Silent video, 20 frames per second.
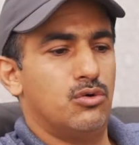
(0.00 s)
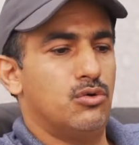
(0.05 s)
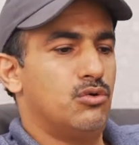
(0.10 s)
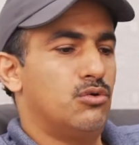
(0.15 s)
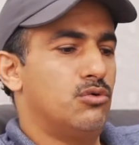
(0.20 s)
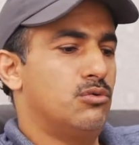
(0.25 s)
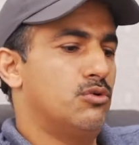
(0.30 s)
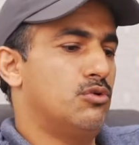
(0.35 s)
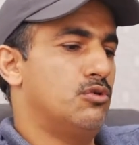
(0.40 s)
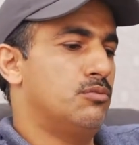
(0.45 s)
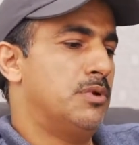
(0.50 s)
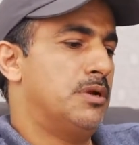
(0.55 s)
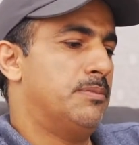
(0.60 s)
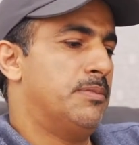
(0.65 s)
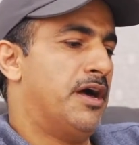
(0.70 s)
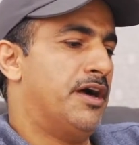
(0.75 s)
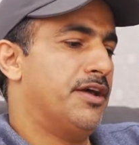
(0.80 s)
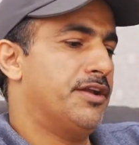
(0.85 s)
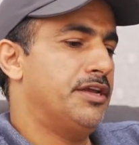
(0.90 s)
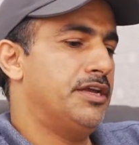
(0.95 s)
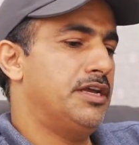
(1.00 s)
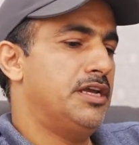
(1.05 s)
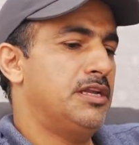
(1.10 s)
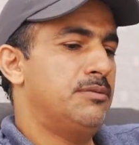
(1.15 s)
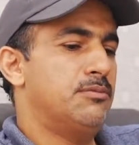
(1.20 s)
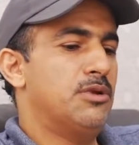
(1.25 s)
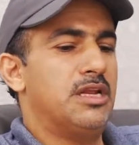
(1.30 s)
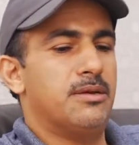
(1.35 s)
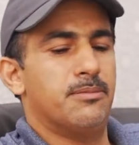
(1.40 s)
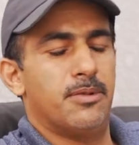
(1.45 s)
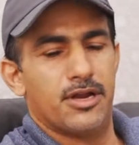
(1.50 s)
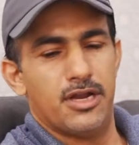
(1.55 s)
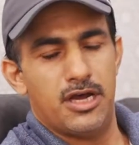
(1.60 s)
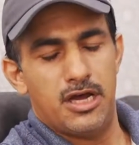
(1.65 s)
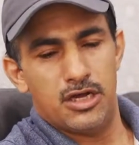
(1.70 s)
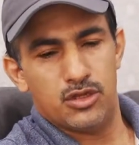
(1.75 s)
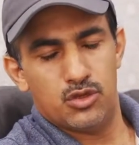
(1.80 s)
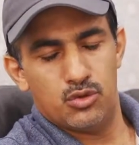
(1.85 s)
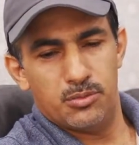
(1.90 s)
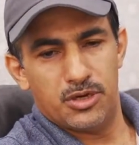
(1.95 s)
ومن البحرين من
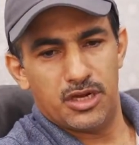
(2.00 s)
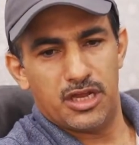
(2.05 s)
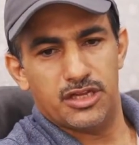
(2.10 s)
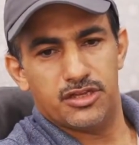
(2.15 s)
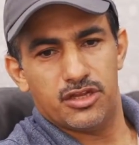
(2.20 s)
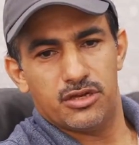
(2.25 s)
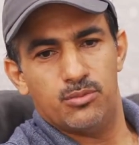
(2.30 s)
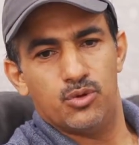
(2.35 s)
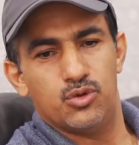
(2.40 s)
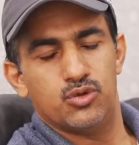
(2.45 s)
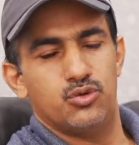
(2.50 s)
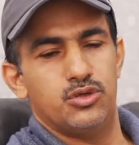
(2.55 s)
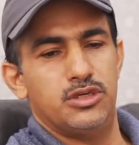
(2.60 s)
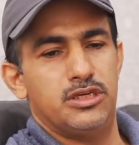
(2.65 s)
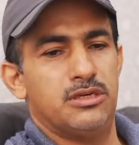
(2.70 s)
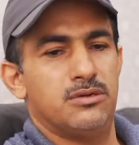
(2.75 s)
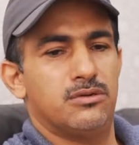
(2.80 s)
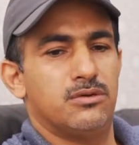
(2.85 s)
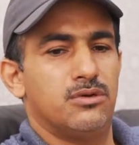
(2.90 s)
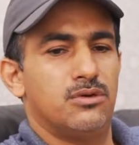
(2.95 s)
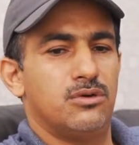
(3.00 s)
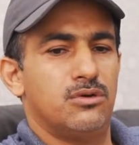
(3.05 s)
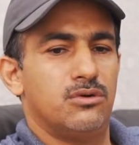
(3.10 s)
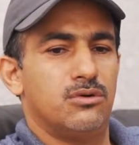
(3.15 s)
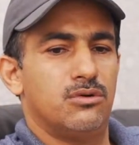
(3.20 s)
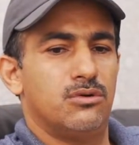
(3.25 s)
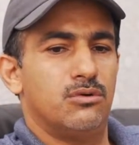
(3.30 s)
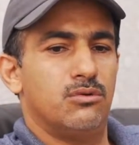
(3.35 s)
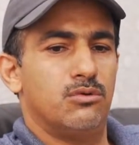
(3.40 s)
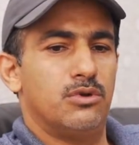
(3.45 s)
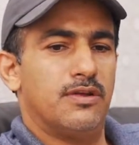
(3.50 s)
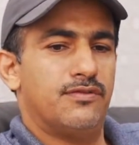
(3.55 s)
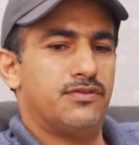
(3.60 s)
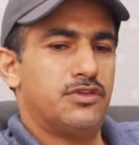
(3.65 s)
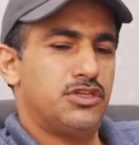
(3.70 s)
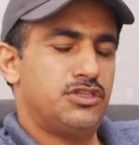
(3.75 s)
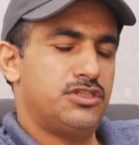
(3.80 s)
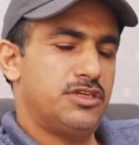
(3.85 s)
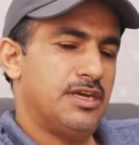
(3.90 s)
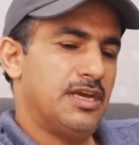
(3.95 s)
الامارات ومن قطر موجودين ونفس
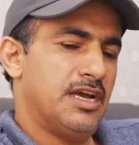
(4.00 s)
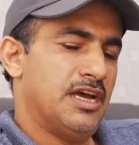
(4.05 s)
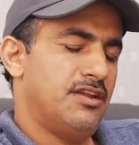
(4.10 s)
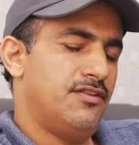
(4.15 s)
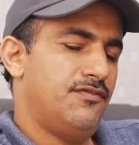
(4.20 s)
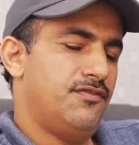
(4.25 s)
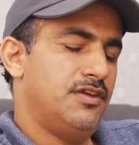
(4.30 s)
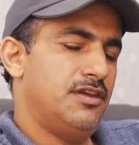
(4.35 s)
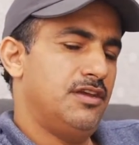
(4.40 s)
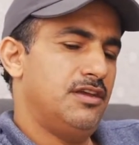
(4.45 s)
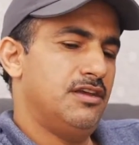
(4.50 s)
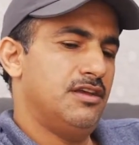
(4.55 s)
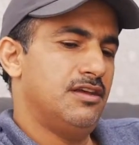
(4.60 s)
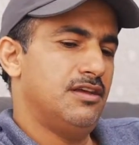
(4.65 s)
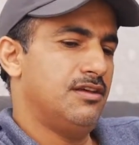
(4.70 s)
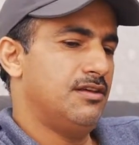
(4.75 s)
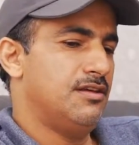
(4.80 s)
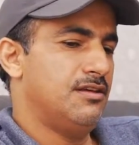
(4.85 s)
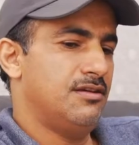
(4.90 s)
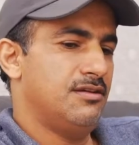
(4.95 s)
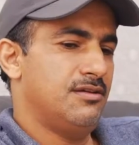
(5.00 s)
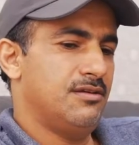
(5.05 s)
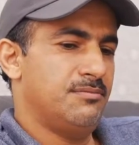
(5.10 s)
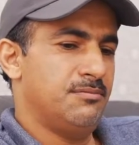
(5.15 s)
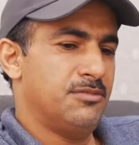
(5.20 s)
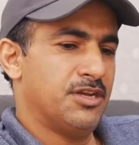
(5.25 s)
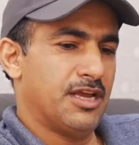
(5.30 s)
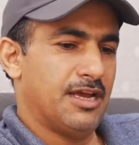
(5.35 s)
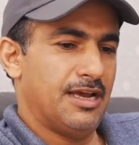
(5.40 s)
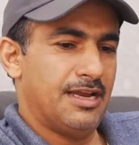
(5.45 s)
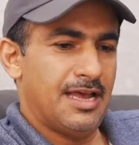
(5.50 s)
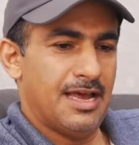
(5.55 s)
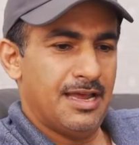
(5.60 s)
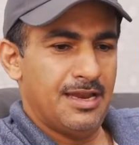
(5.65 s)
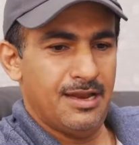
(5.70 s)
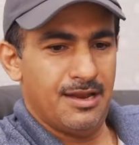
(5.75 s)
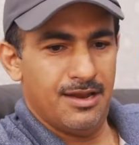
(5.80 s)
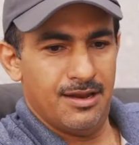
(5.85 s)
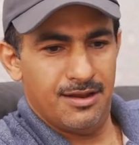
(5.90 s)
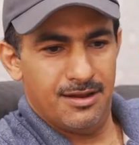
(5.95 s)
الشيء يعني في آه، من
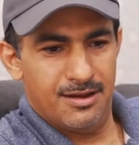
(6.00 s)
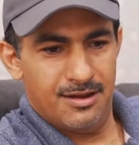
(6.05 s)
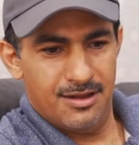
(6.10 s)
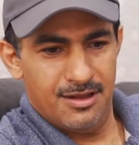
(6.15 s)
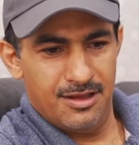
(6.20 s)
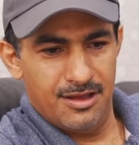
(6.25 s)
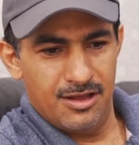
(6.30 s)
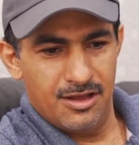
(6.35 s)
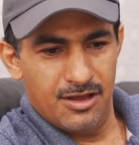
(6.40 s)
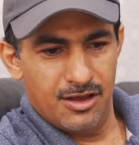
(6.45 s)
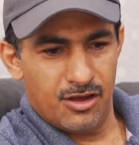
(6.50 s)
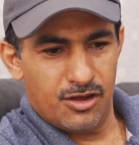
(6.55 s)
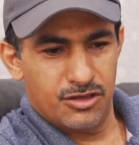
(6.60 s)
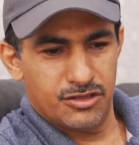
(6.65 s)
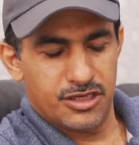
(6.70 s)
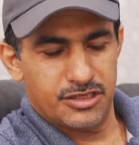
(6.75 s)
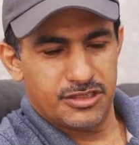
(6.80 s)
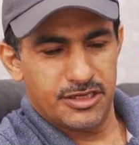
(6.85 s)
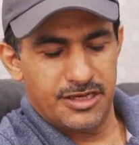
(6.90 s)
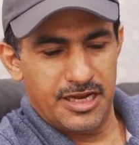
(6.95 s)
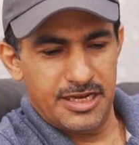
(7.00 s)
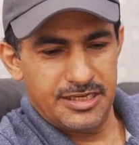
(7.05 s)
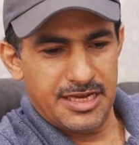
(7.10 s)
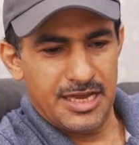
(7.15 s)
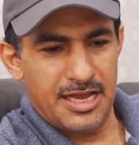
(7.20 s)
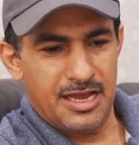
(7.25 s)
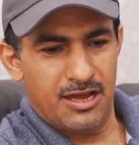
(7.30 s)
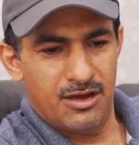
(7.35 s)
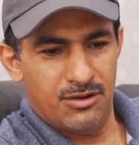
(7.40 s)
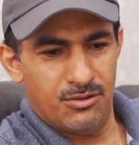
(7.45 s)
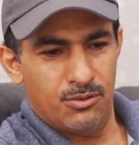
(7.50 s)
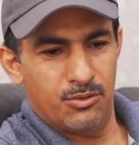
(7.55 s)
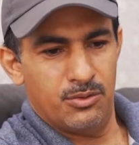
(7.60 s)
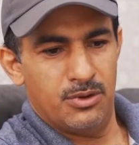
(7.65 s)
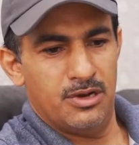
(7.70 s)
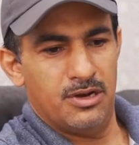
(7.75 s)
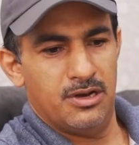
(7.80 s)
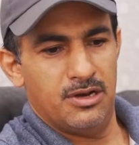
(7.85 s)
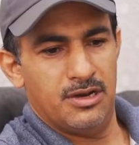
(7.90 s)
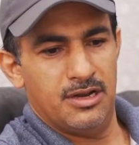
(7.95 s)
خلال قصص النجاح
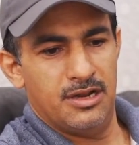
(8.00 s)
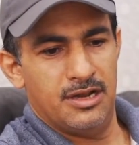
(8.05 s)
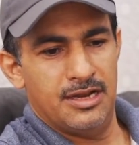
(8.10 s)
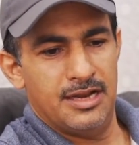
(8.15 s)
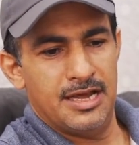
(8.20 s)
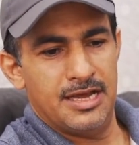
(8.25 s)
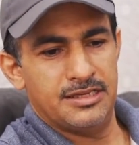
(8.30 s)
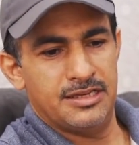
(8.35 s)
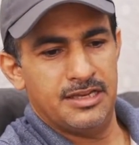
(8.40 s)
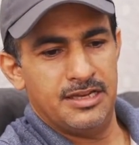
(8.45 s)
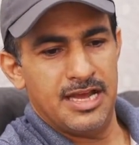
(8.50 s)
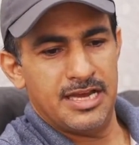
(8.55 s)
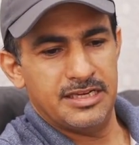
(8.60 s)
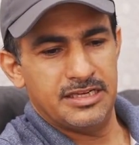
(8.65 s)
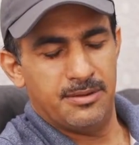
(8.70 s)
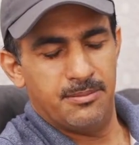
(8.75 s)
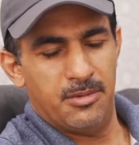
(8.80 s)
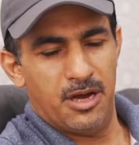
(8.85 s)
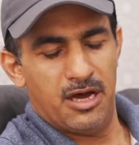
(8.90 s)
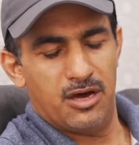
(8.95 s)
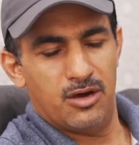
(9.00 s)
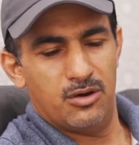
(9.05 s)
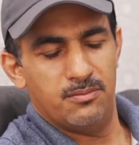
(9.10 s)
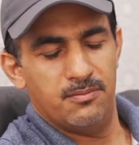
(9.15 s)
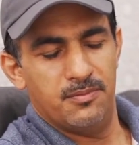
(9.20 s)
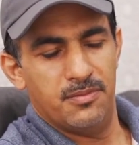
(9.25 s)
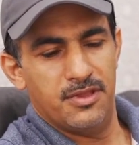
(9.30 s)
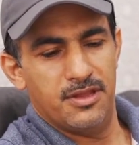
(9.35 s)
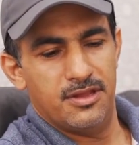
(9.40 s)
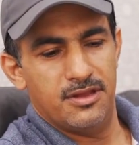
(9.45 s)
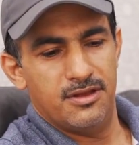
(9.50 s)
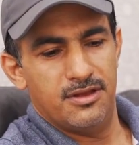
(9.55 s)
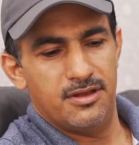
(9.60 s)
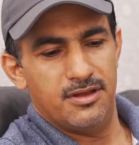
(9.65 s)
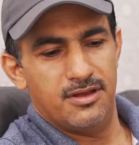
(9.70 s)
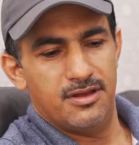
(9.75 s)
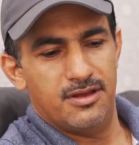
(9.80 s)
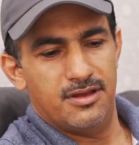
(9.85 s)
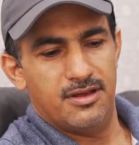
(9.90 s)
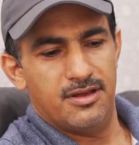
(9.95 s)
والعلاج الناجح معاهم
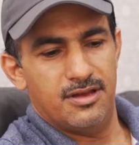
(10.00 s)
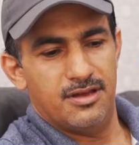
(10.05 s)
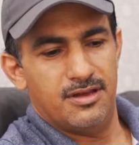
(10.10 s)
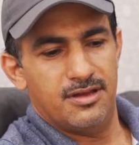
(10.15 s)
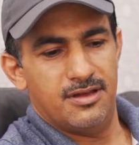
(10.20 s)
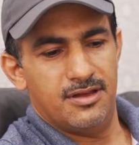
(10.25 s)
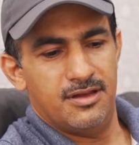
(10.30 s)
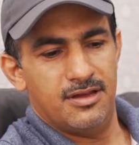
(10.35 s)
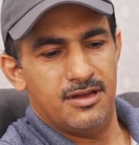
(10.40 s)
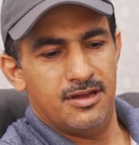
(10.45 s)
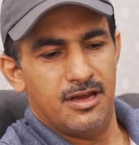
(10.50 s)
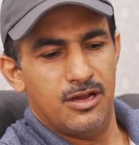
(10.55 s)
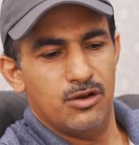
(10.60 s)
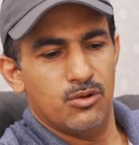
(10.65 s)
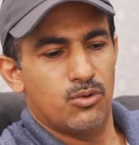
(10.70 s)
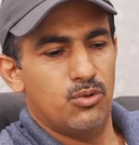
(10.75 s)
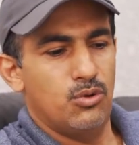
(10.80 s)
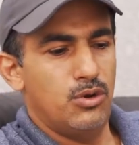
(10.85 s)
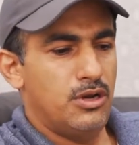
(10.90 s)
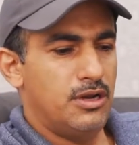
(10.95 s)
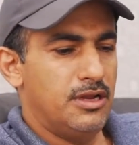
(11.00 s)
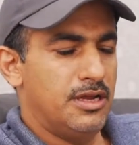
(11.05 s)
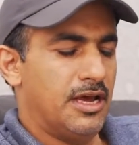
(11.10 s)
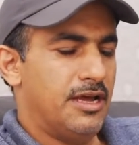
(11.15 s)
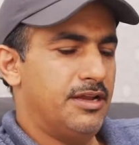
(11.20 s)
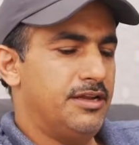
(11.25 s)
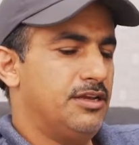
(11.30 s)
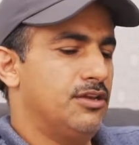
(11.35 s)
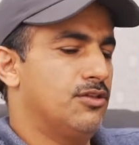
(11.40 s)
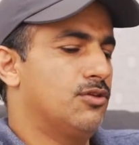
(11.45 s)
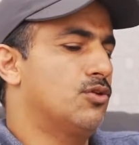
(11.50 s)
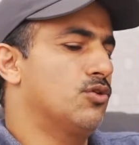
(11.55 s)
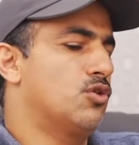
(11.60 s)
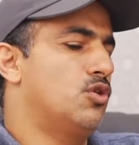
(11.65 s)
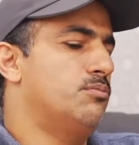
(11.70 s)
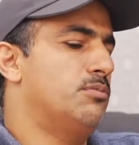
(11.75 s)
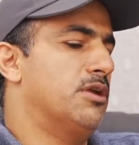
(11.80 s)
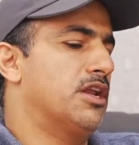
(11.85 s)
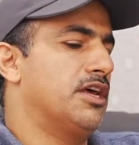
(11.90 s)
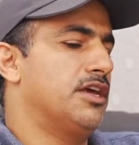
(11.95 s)
آه، الكل يعني
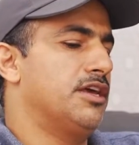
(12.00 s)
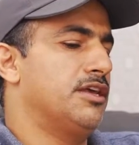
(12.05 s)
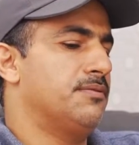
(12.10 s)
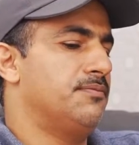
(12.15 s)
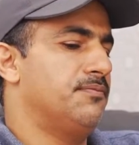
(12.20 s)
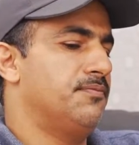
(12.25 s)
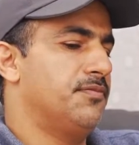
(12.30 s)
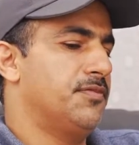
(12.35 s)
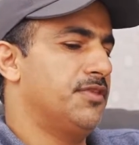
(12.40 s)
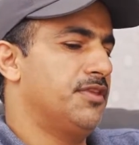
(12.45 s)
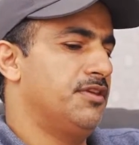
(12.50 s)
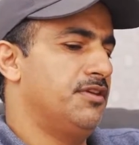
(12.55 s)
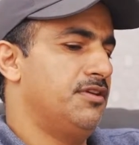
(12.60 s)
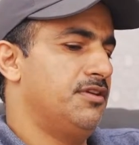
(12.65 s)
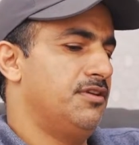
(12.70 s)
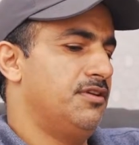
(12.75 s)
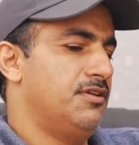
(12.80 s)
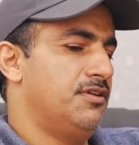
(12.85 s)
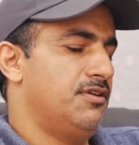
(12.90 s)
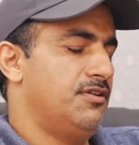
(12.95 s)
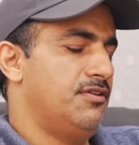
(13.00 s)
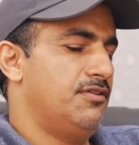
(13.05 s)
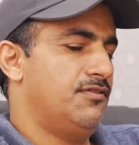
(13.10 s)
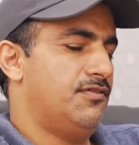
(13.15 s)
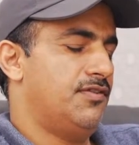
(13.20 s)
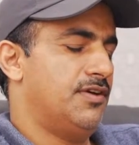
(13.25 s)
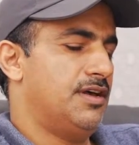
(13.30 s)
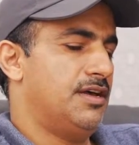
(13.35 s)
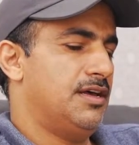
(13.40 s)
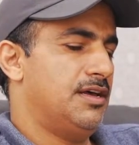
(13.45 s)
يذكرهم بالخير ف